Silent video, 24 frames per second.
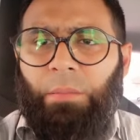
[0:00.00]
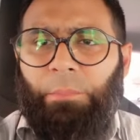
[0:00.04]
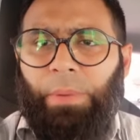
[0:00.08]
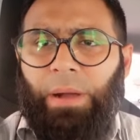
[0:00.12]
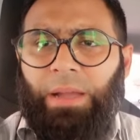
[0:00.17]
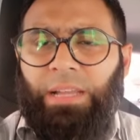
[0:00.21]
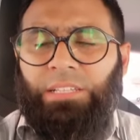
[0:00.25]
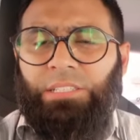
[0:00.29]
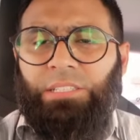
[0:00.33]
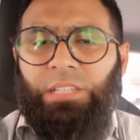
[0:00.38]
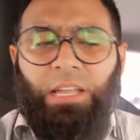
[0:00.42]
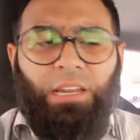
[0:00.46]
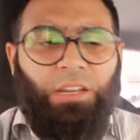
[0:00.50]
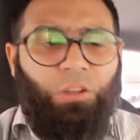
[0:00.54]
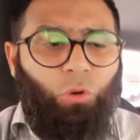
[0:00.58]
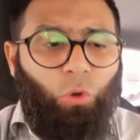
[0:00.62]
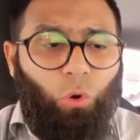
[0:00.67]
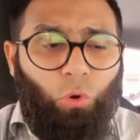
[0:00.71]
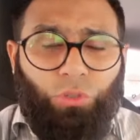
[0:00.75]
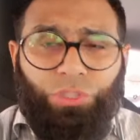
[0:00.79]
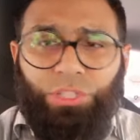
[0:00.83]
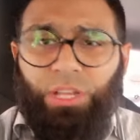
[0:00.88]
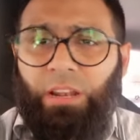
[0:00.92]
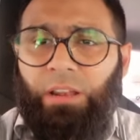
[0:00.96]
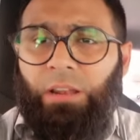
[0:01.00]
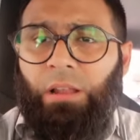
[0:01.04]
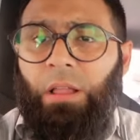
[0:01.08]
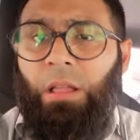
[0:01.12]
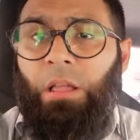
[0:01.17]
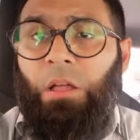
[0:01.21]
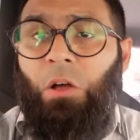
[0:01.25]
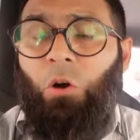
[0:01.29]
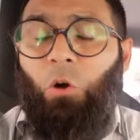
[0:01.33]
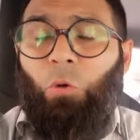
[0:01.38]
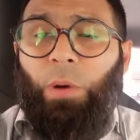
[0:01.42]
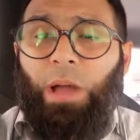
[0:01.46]
पाकिस्तान क्रूशल
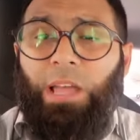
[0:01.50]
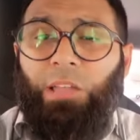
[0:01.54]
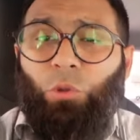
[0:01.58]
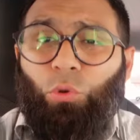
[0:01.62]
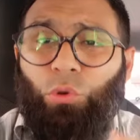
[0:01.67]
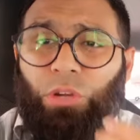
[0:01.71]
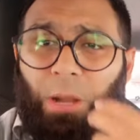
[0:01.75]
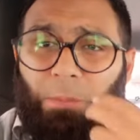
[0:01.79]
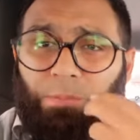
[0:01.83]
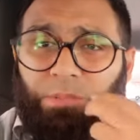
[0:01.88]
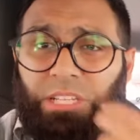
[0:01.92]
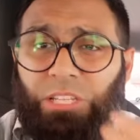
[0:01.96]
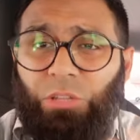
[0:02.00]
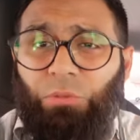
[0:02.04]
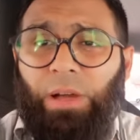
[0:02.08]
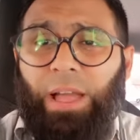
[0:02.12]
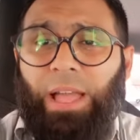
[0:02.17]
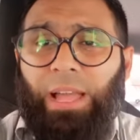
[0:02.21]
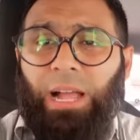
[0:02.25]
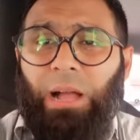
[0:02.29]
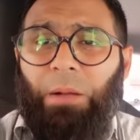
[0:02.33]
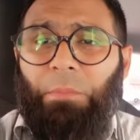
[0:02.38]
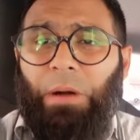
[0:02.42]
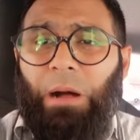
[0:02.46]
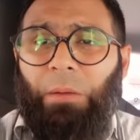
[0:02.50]
ओ भाई तू कब जितवाएगा